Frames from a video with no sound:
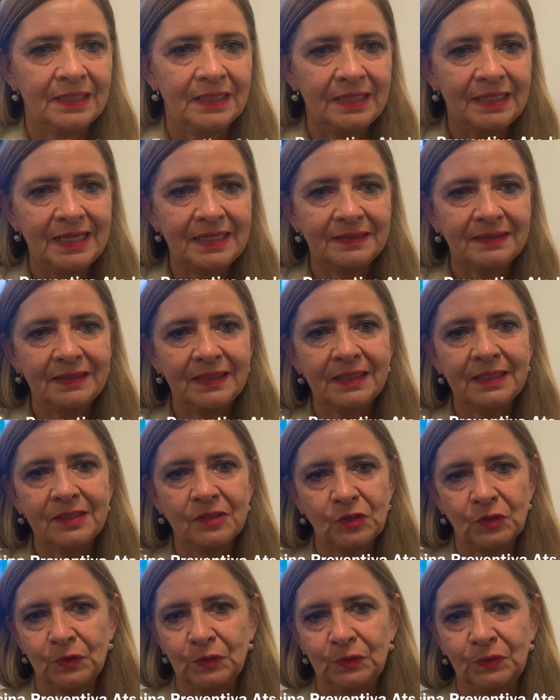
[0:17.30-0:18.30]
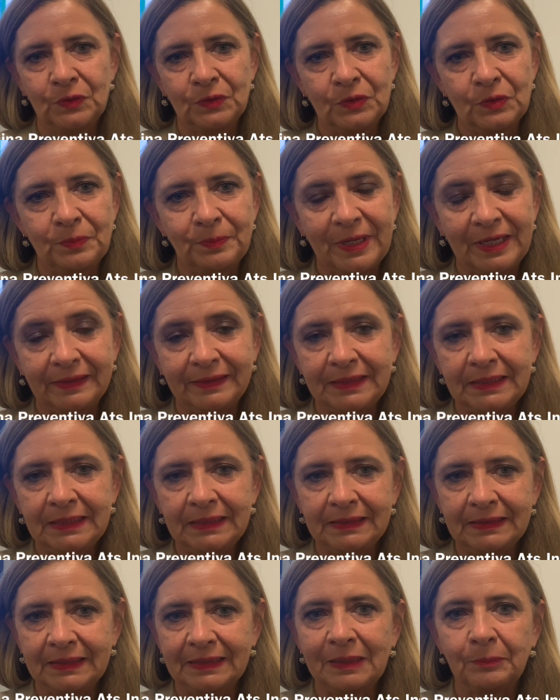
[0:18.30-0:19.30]
le lettere sono
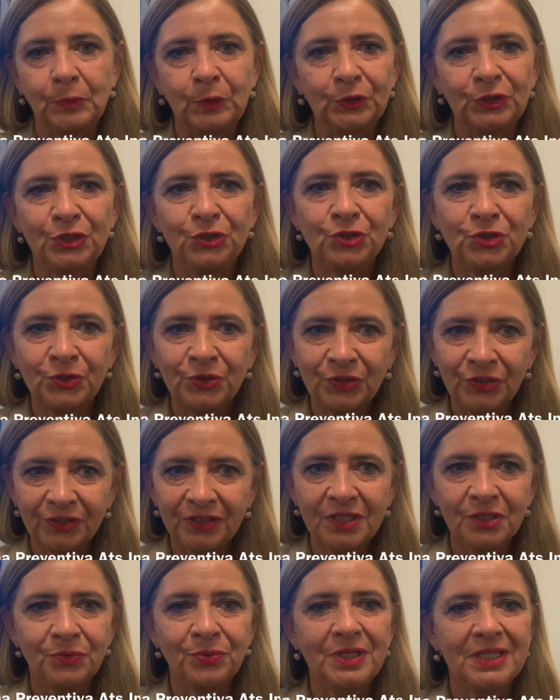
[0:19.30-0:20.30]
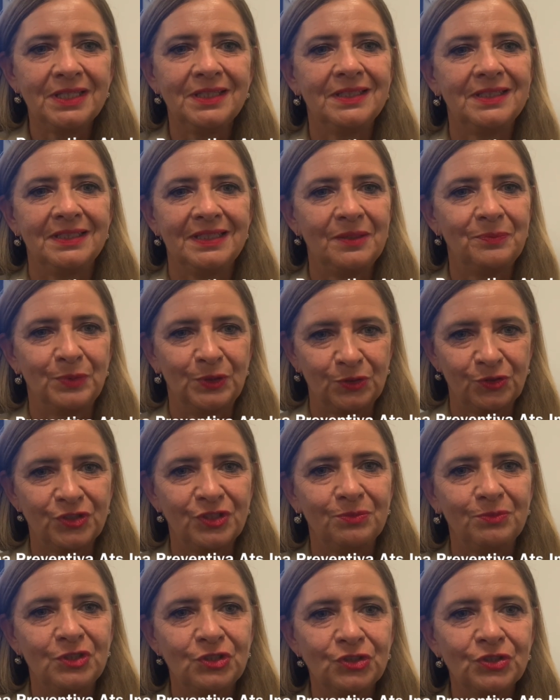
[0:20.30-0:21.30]
partite da pochi giorni, quindi nei
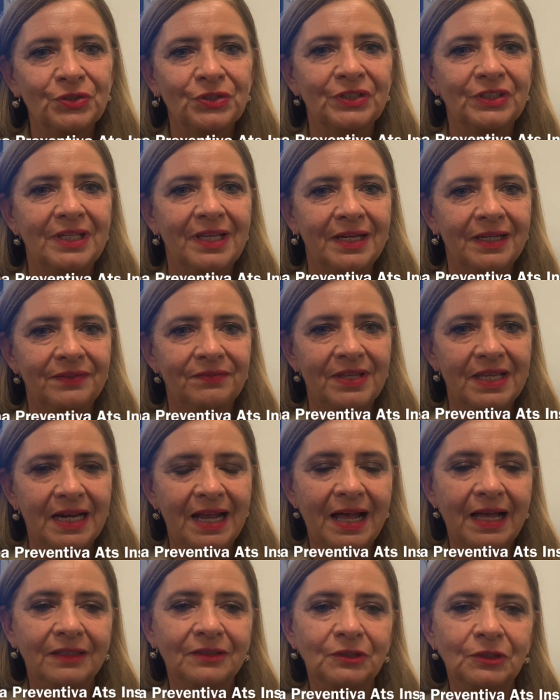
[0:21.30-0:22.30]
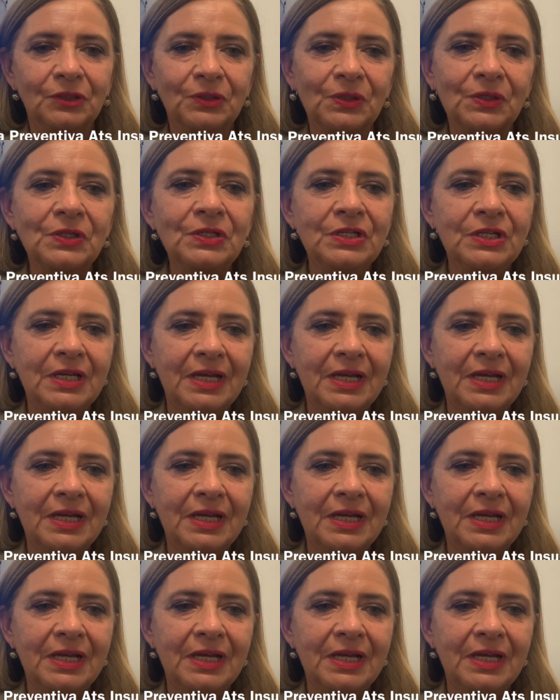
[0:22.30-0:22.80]
prossimi giorni arriveranno